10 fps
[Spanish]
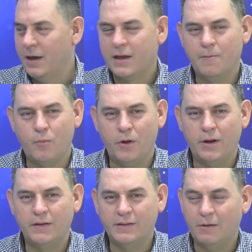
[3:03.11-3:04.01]
que
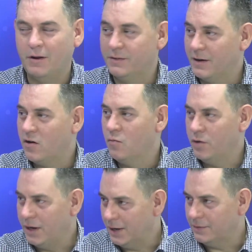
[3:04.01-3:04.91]
pueden establecer
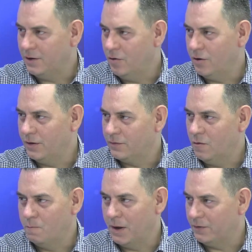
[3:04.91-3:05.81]
comunicaciones
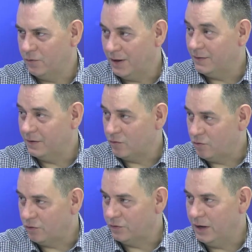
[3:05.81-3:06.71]
con personas
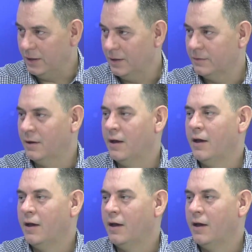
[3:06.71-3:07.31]
desconocidas.